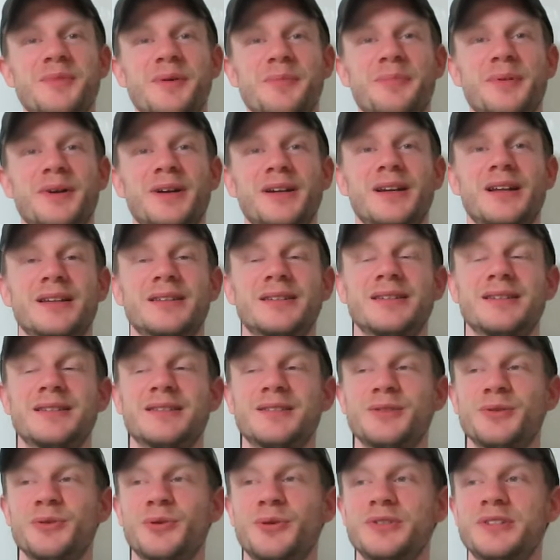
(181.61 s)
im April hatte
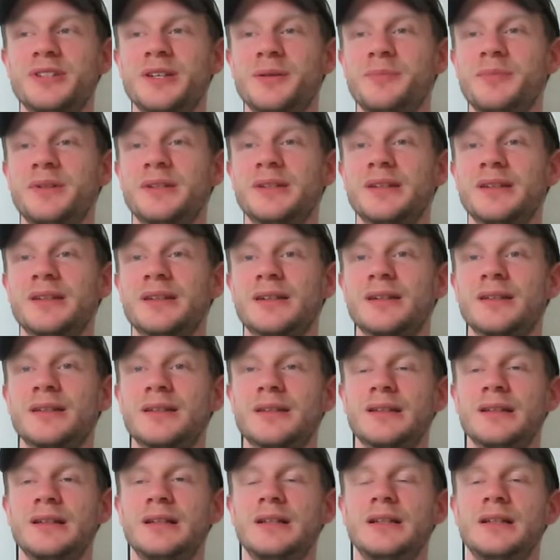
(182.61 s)
jetzt einen neuen Termin
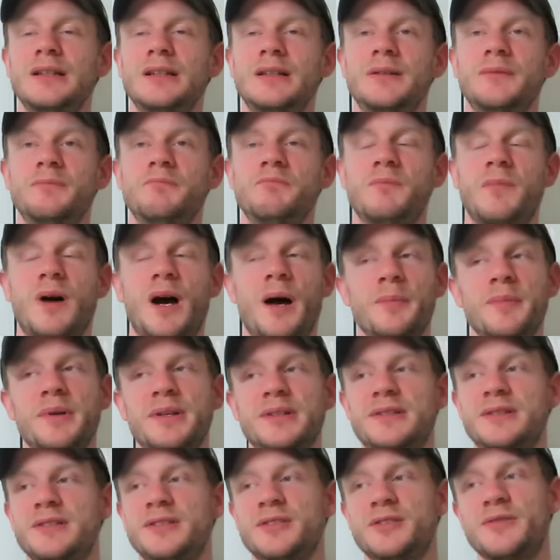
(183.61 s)
gekriegt. Habe mir
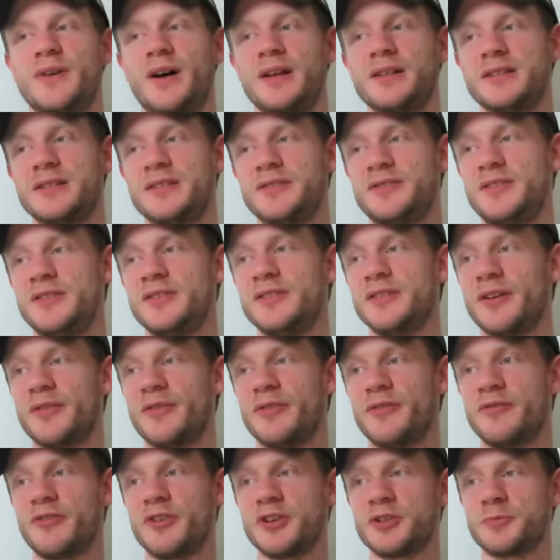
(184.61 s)
jetzt nicht so wahnsinnig viel
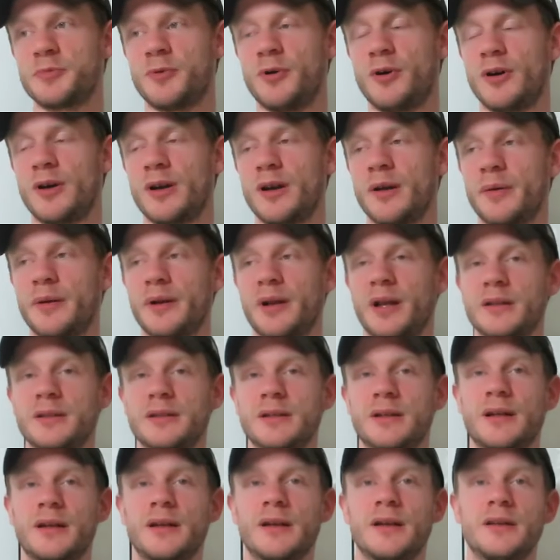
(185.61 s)
davon versprochen, aber
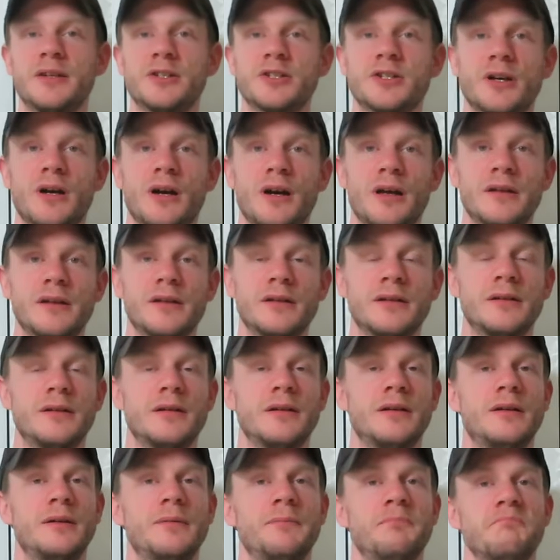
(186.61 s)
dachte, kann ja nicht schaden.
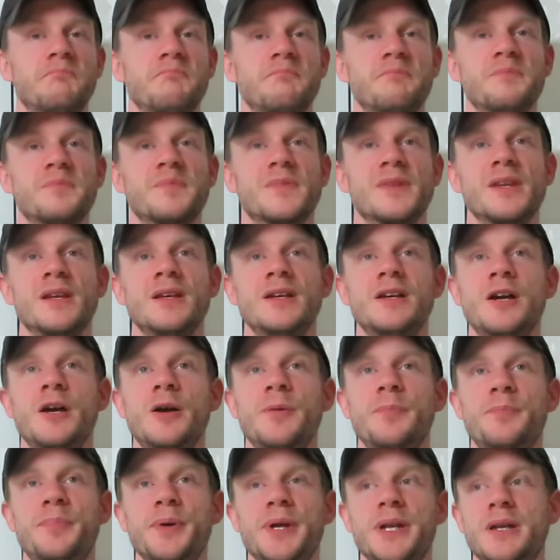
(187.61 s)
Ähm,
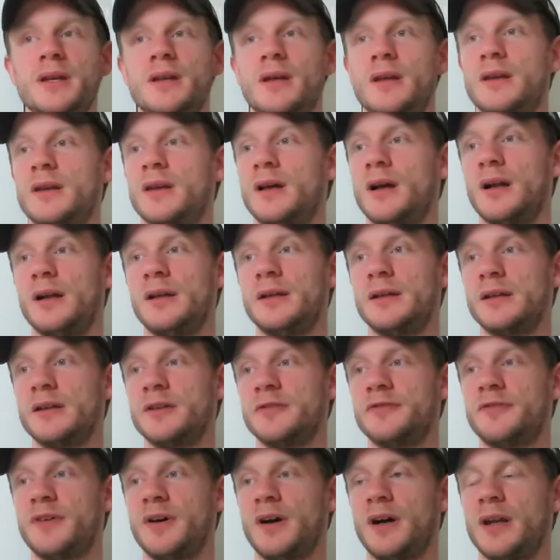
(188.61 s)
bin dann da
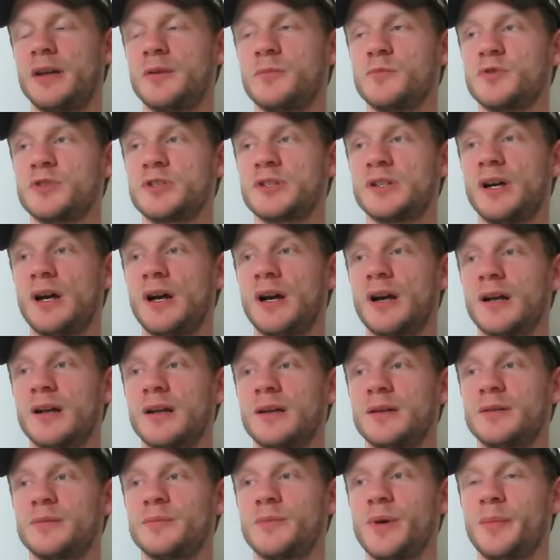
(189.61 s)
hingefahren, muss
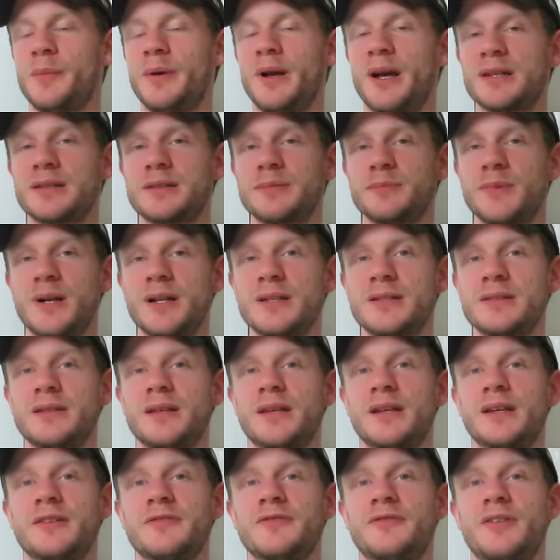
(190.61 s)
sagen, beim ersten Mal, als ich
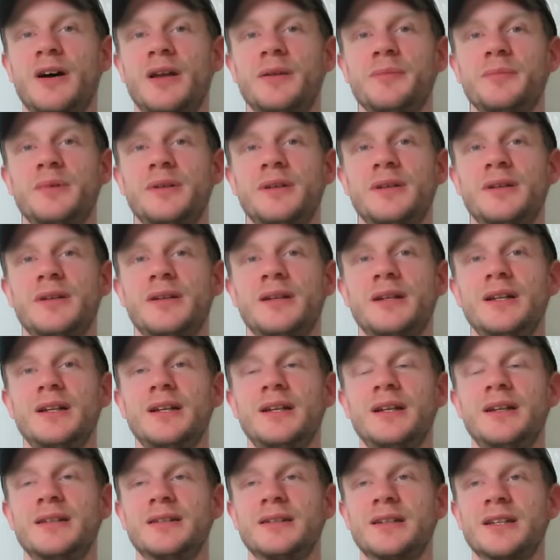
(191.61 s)
da hingefahren bin,
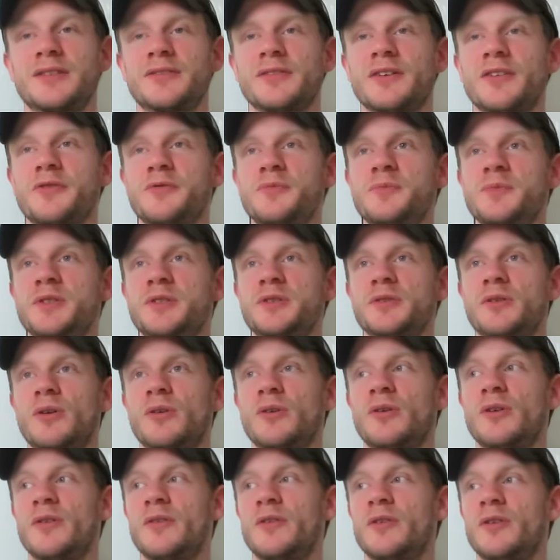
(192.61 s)
das war für mich doch
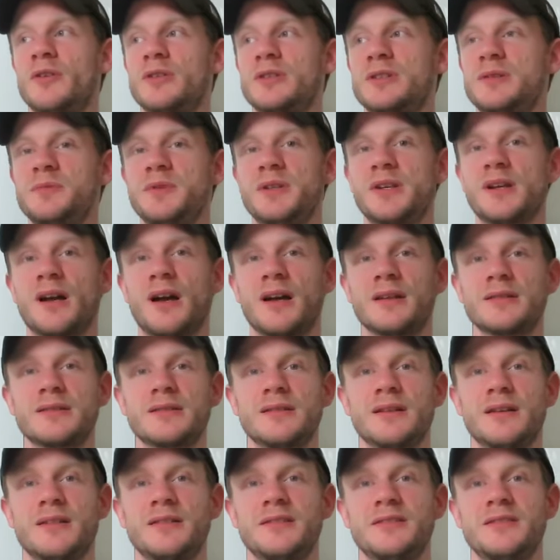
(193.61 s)
irgendwie noch ziemlich krass
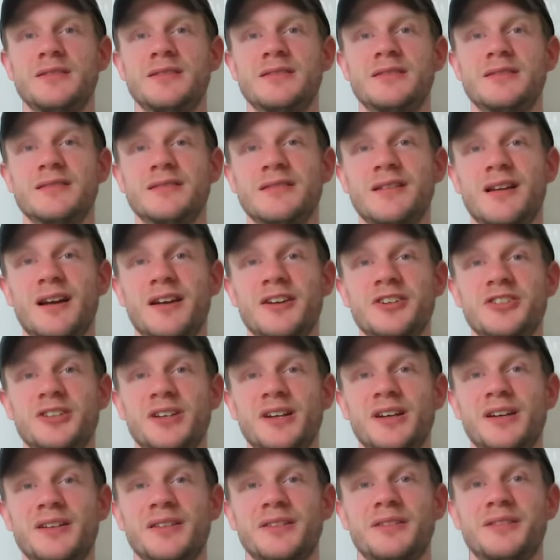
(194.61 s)
da, diese lange
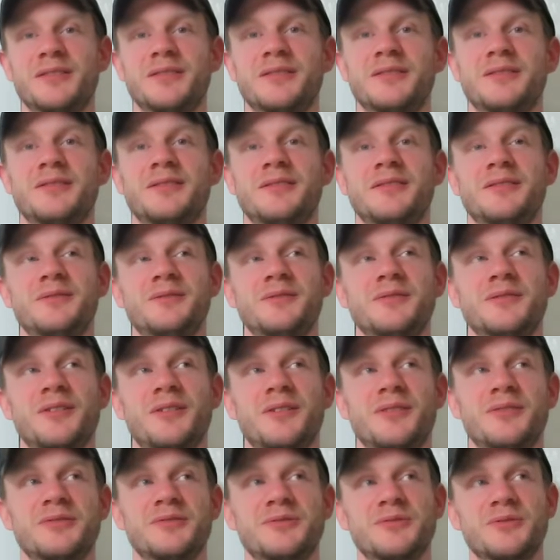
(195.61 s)
Strecke äh, und
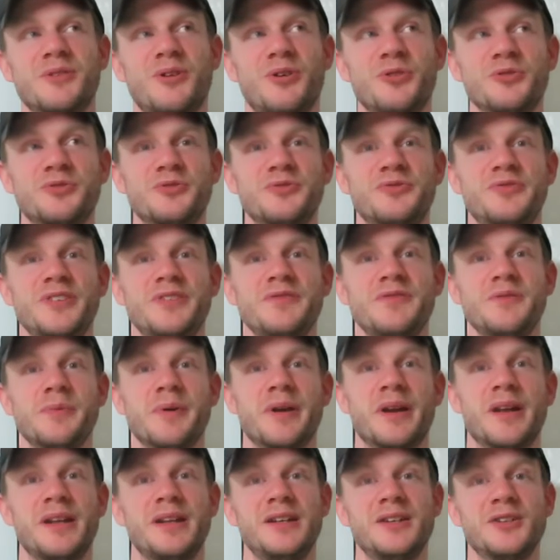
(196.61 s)
auch so rauszufinden, wie
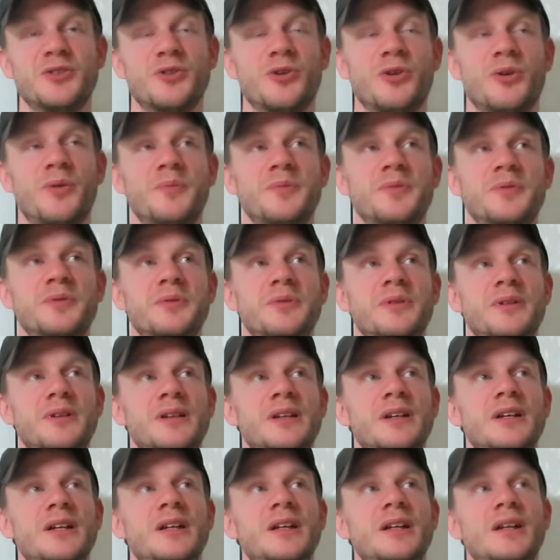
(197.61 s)
man da hinkommt und
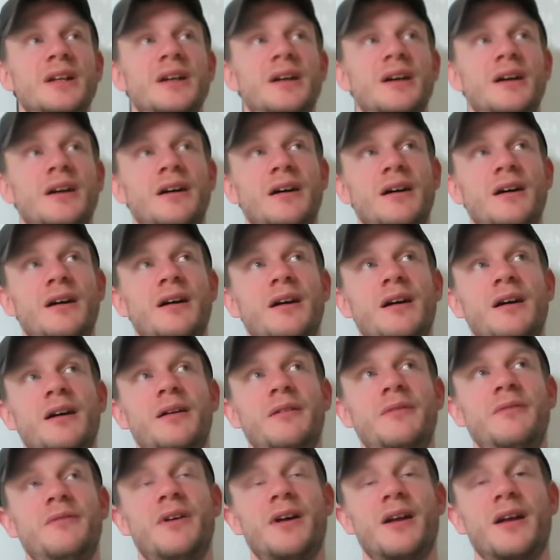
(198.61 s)
äh,
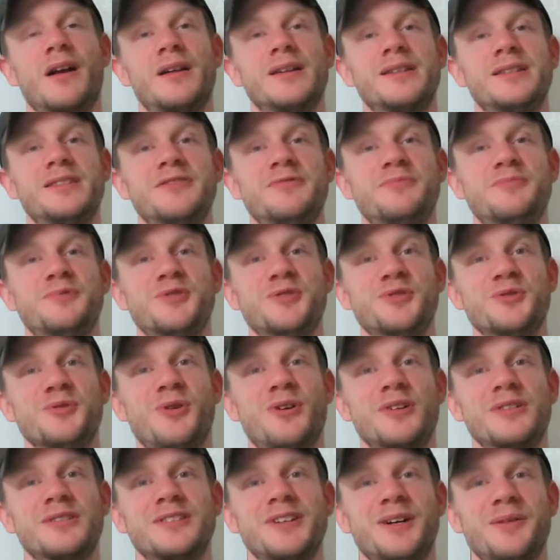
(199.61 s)
war da relativ
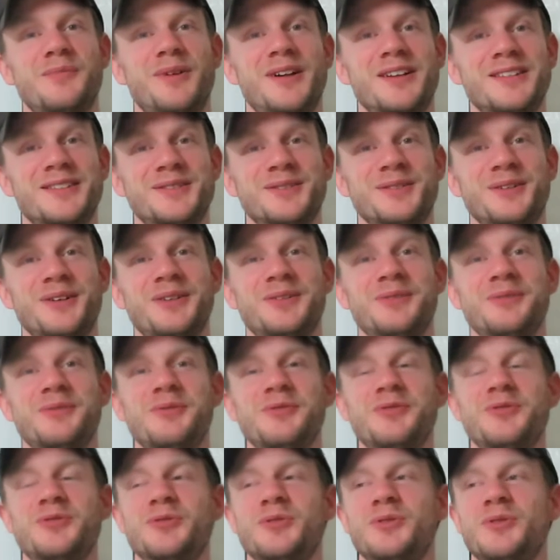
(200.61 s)
besorgt damals noch
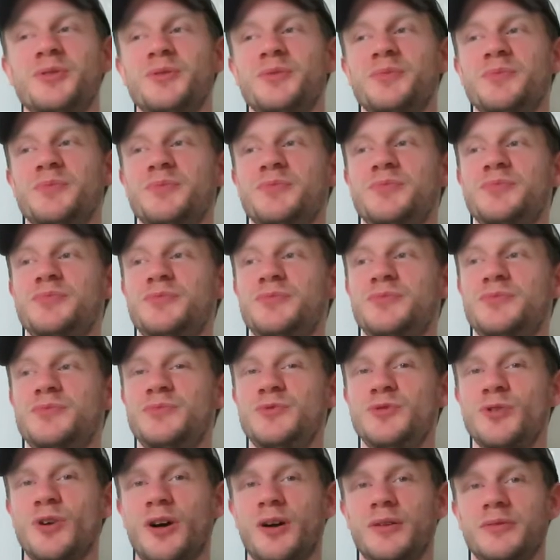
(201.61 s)
und äh,
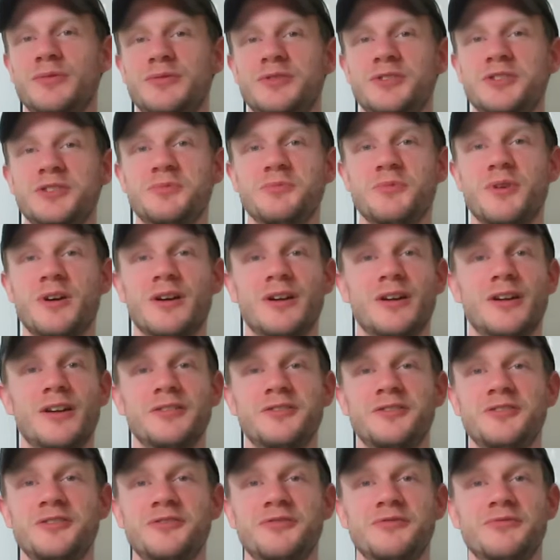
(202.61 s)
ja, diesmal
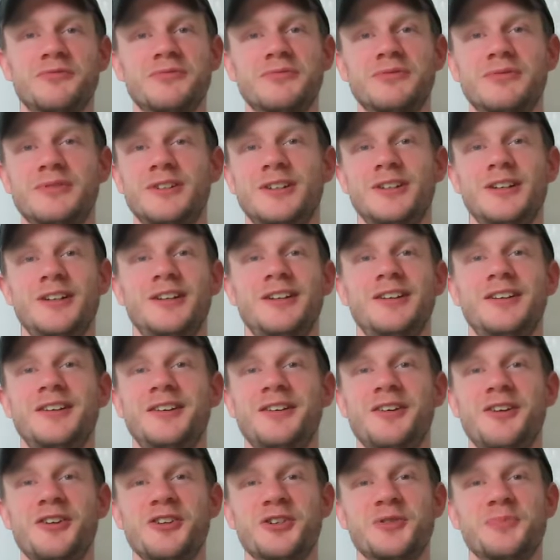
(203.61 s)
relativ
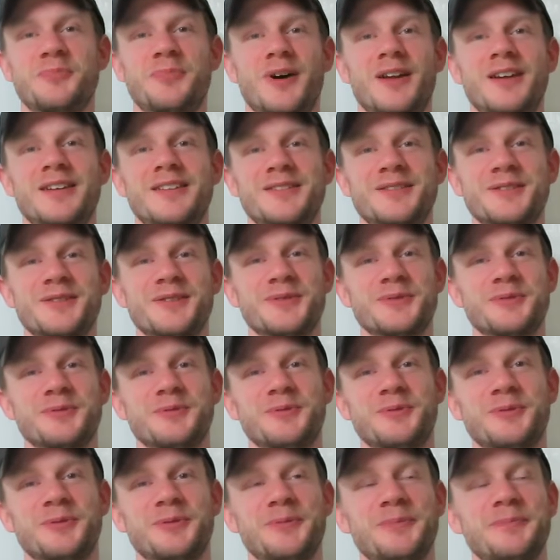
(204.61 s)
entspannt,
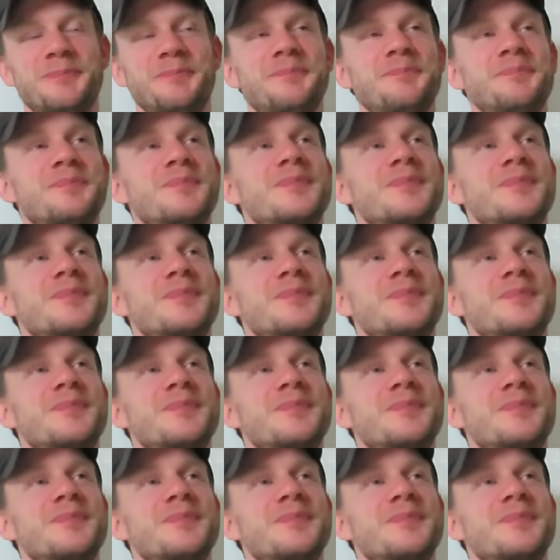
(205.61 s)
also